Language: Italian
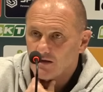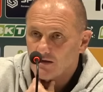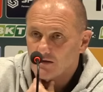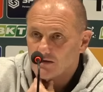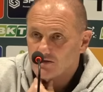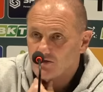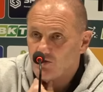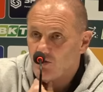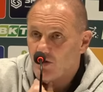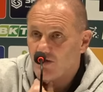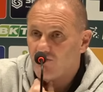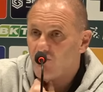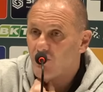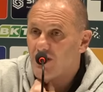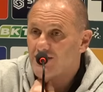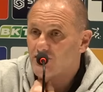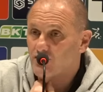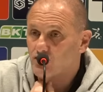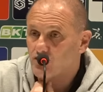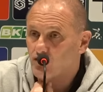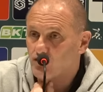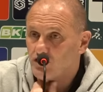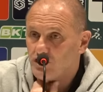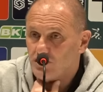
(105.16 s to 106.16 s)
Sì, ho
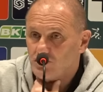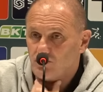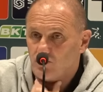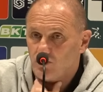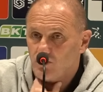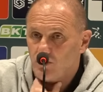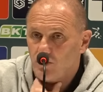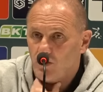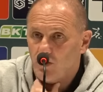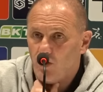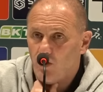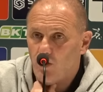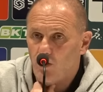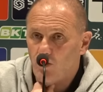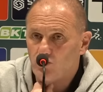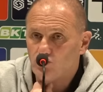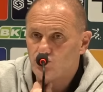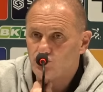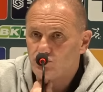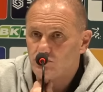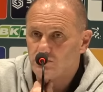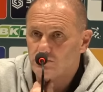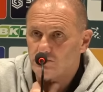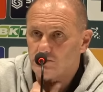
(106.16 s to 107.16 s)
lavorato, ti ho detto, ho,
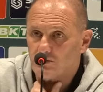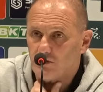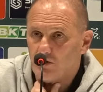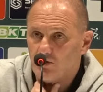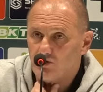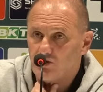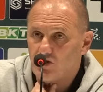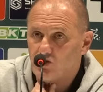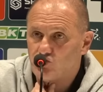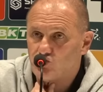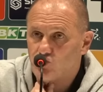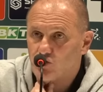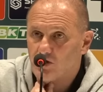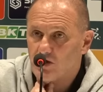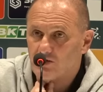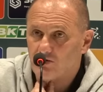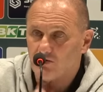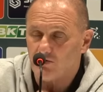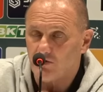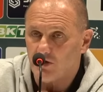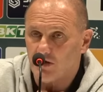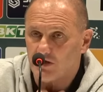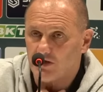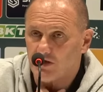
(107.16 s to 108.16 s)
un, ho, dei
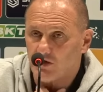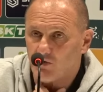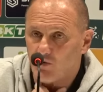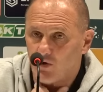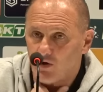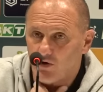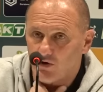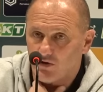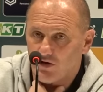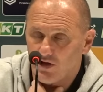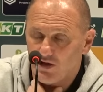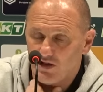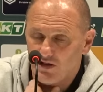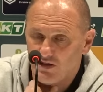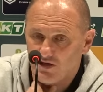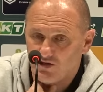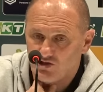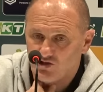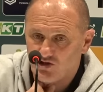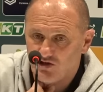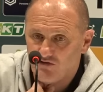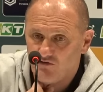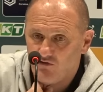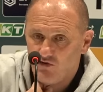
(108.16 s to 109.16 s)
giocatori che quello che gli
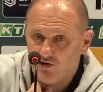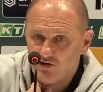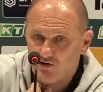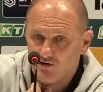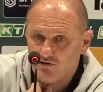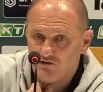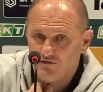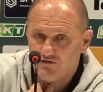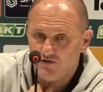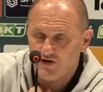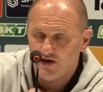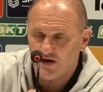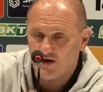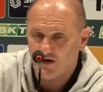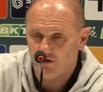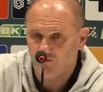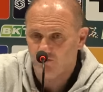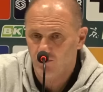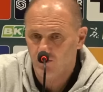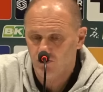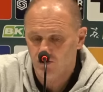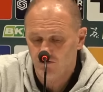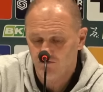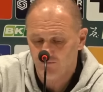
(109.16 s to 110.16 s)
dici vogliono farlo,
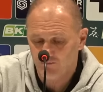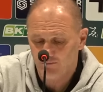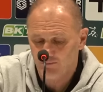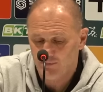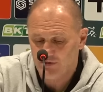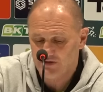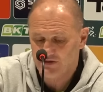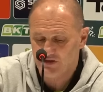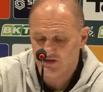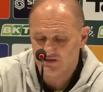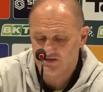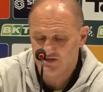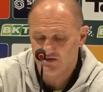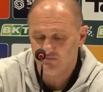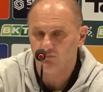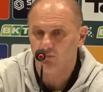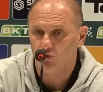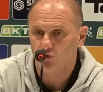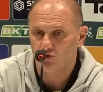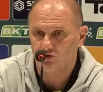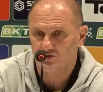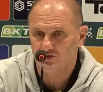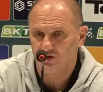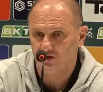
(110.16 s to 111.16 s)
vogliono mettersi in
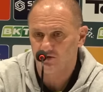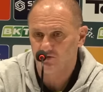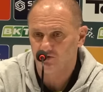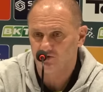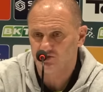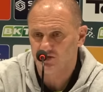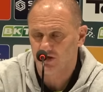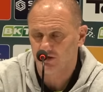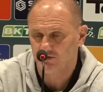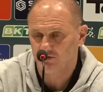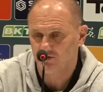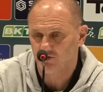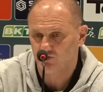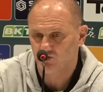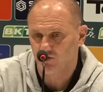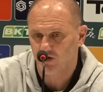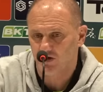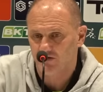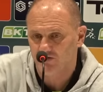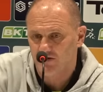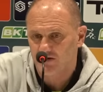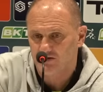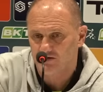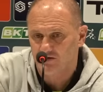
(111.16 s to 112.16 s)
mostra. Siamo, io sono
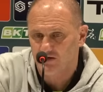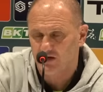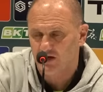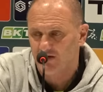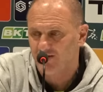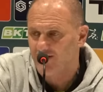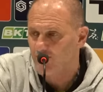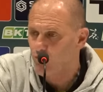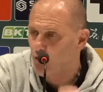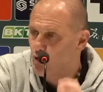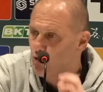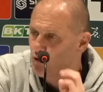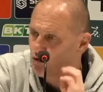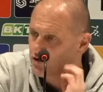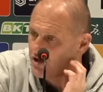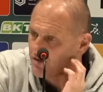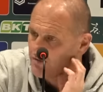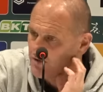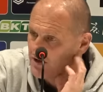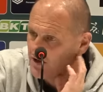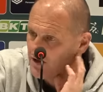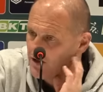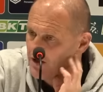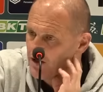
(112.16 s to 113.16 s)
arrivato che eravamo
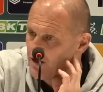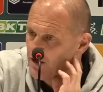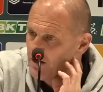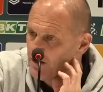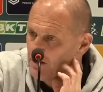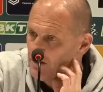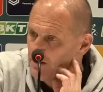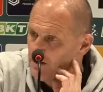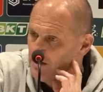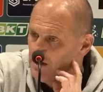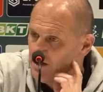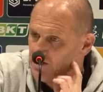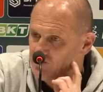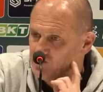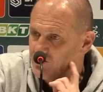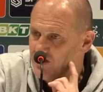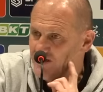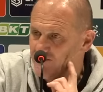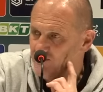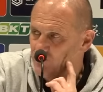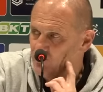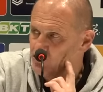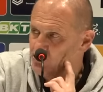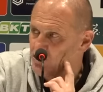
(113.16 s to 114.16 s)
ultimi, e ci
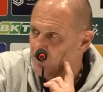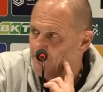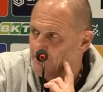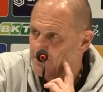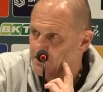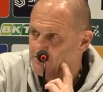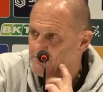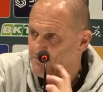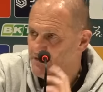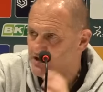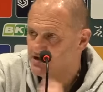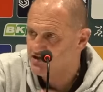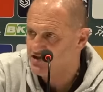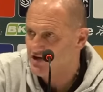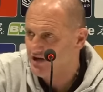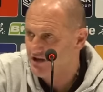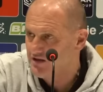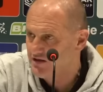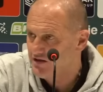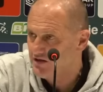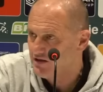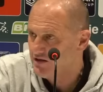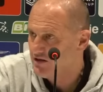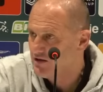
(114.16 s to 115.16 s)
davano già per
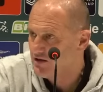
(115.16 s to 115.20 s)
spacciati.